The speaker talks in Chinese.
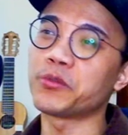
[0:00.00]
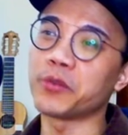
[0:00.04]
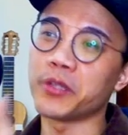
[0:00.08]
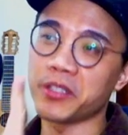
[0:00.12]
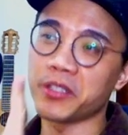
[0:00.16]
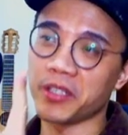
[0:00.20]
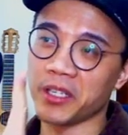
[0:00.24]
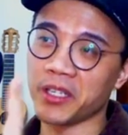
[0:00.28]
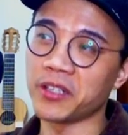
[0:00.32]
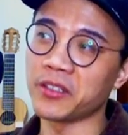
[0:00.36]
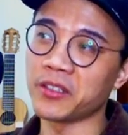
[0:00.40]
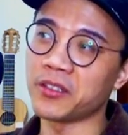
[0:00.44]
w e e t
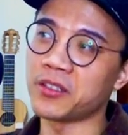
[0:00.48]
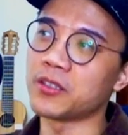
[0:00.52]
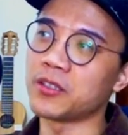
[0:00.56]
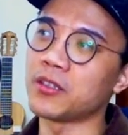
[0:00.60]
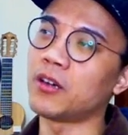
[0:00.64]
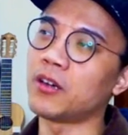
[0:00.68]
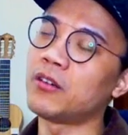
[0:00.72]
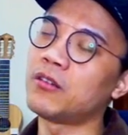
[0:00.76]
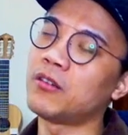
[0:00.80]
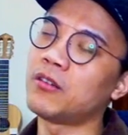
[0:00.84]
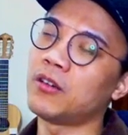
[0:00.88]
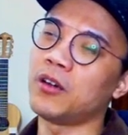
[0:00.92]
是一个字
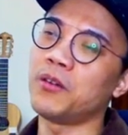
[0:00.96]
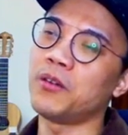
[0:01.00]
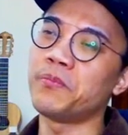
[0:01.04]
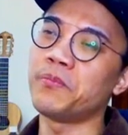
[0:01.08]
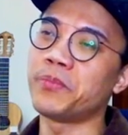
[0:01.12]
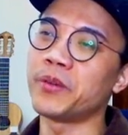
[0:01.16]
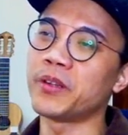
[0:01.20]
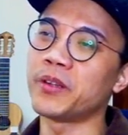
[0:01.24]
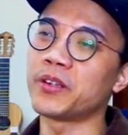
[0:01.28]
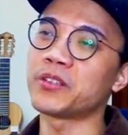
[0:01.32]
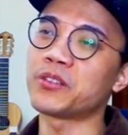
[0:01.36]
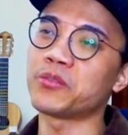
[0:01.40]
哦。
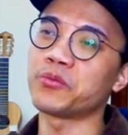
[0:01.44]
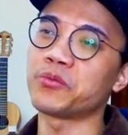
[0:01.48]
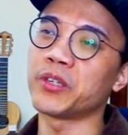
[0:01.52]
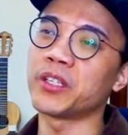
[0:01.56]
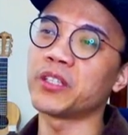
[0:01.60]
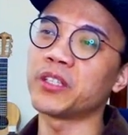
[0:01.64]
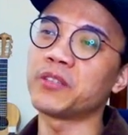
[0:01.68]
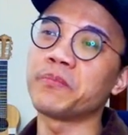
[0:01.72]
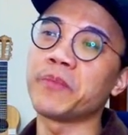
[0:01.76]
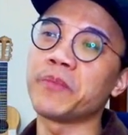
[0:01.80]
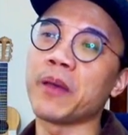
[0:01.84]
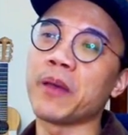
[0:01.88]

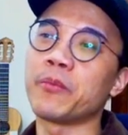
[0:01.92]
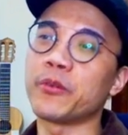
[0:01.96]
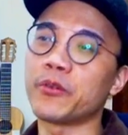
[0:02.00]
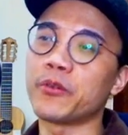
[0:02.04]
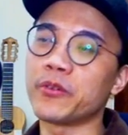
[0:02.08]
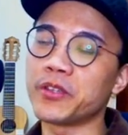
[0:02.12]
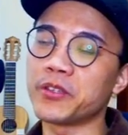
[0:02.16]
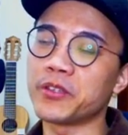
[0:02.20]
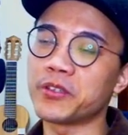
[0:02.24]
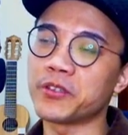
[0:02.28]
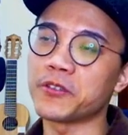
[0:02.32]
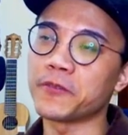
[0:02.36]
哦，bittersweet
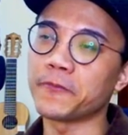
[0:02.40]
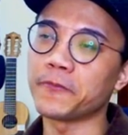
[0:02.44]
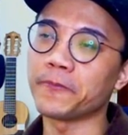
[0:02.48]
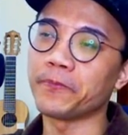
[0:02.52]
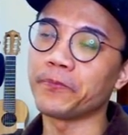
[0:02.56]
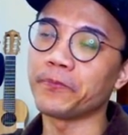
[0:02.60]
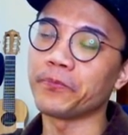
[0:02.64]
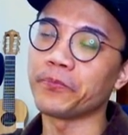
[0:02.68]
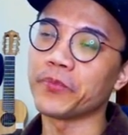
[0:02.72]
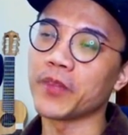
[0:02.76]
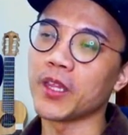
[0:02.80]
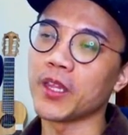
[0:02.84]
memories。
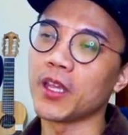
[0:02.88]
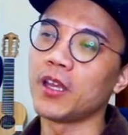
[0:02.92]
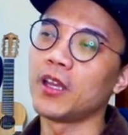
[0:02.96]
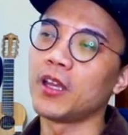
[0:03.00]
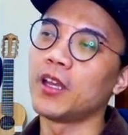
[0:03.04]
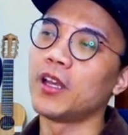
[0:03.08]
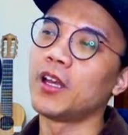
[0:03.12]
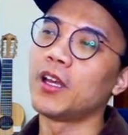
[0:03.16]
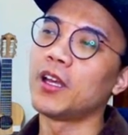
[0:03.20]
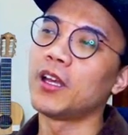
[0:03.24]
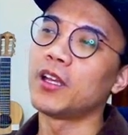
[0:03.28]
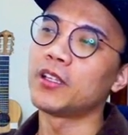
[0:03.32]

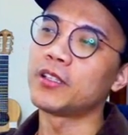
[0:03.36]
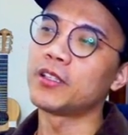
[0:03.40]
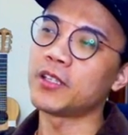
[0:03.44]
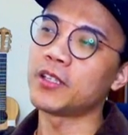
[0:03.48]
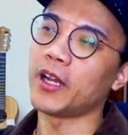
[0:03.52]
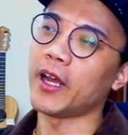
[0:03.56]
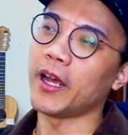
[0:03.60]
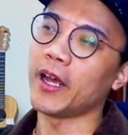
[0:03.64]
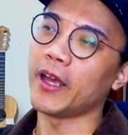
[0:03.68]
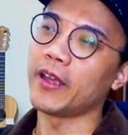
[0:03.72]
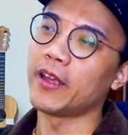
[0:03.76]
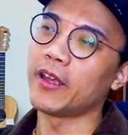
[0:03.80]
再
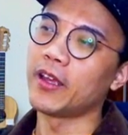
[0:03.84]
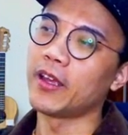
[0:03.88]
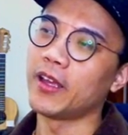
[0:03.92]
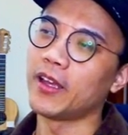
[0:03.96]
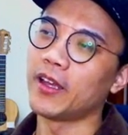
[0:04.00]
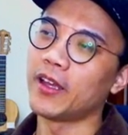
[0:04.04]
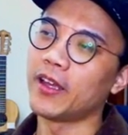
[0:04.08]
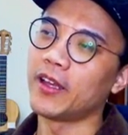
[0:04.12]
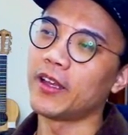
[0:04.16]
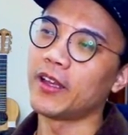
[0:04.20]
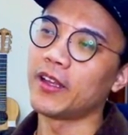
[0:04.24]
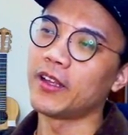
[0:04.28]

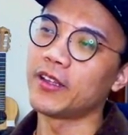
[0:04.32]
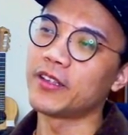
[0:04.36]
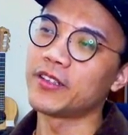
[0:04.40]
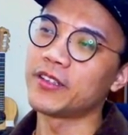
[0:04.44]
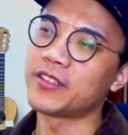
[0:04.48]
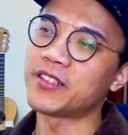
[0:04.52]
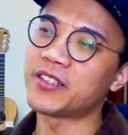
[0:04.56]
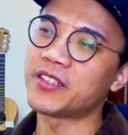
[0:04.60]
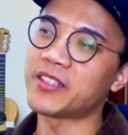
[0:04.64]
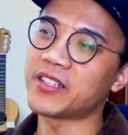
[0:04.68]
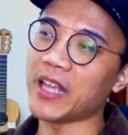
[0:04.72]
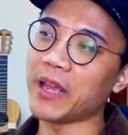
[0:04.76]

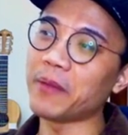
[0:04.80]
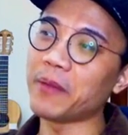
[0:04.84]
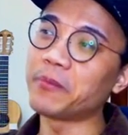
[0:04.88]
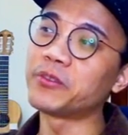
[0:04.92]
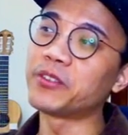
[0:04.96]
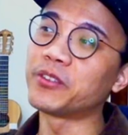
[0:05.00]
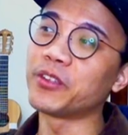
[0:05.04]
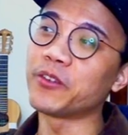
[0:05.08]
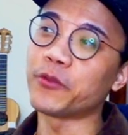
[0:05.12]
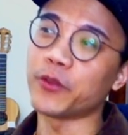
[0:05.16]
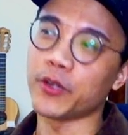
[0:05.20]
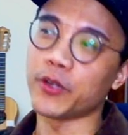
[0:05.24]
来，same
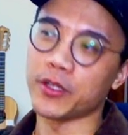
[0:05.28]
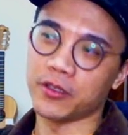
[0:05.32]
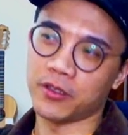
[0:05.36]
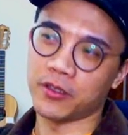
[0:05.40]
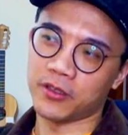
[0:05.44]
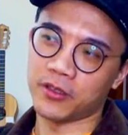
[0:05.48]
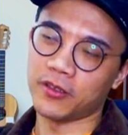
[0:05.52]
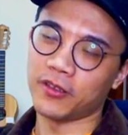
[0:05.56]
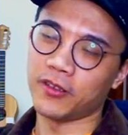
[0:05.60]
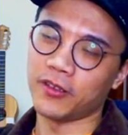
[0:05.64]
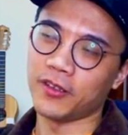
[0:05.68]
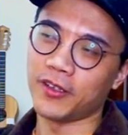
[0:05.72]

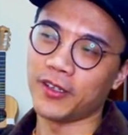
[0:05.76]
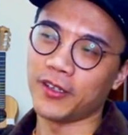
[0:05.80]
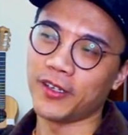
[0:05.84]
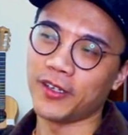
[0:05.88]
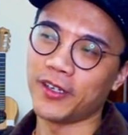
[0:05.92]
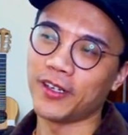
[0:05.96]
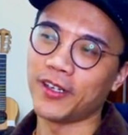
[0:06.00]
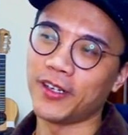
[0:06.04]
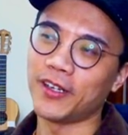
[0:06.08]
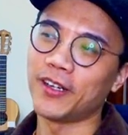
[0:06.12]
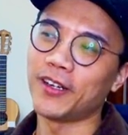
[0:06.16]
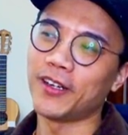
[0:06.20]
difference，
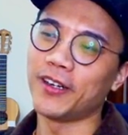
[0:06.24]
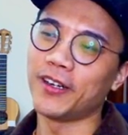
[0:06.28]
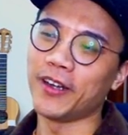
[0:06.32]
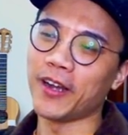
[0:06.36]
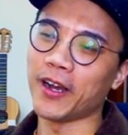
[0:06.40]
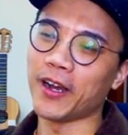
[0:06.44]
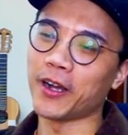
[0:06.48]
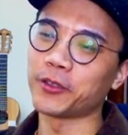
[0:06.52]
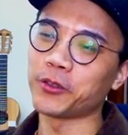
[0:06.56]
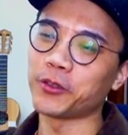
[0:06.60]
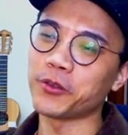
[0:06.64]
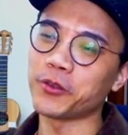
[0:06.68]

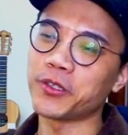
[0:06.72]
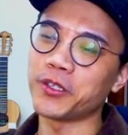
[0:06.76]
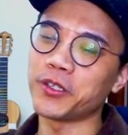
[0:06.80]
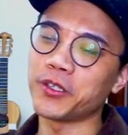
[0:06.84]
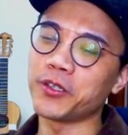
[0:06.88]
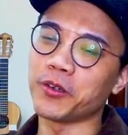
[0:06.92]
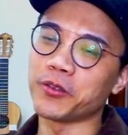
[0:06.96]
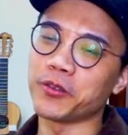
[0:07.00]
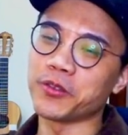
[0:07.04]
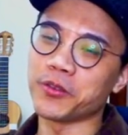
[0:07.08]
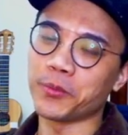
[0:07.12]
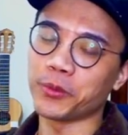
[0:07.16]
两个东西
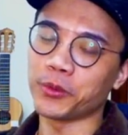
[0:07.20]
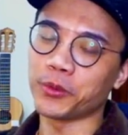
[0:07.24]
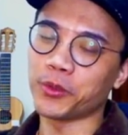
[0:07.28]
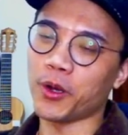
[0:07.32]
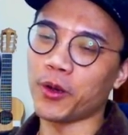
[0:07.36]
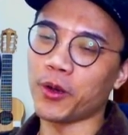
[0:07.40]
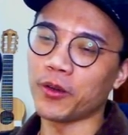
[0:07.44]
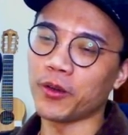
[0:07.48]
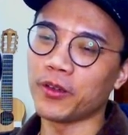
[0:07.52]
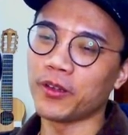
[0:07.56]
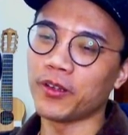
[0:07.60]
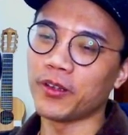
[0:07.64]
有着不
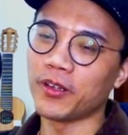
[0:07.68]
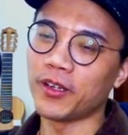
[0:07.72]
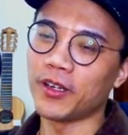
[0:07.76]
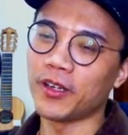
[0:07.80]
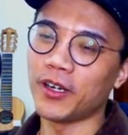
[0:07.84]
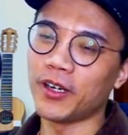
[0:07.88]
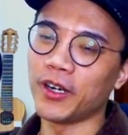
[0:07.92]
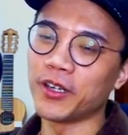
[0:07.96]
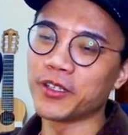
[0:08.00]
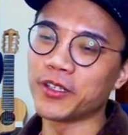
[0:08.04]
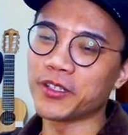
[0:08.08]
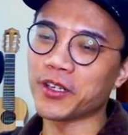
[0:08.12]
同，
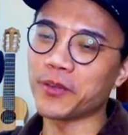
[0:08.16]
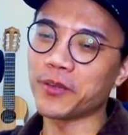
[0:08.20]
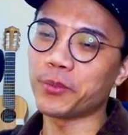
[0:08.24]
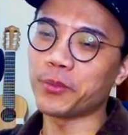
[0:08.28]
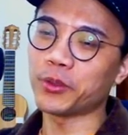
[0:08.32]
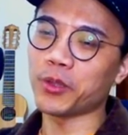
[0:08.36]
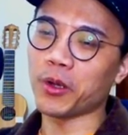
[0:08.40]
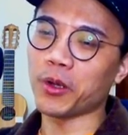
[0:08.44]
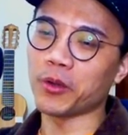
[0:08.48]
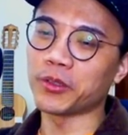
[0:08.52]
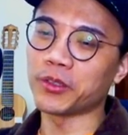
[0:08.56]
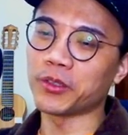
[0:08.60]
而这个不
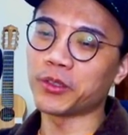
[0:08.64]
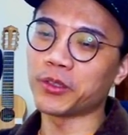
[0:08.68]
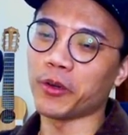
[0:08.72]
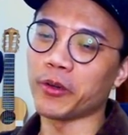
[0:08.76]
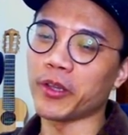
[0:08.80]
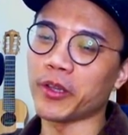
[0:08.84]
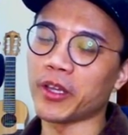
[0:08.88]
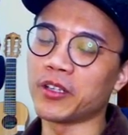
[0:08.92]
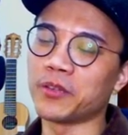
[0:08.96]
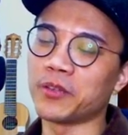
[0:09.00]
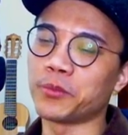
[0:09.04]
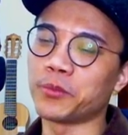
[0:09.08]
同是同
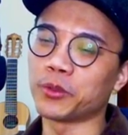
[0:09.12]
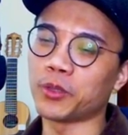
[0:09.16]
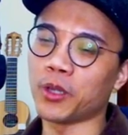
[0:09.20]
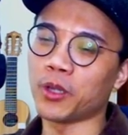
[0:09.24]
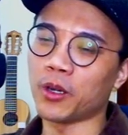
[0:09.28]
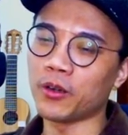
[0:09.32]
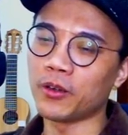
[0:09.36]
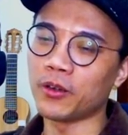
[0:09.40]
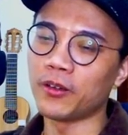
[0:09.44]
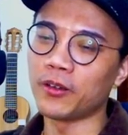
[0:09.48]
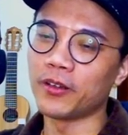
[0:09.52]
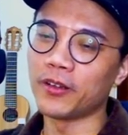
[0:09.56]
样的不
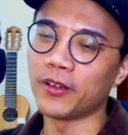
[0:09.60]
同。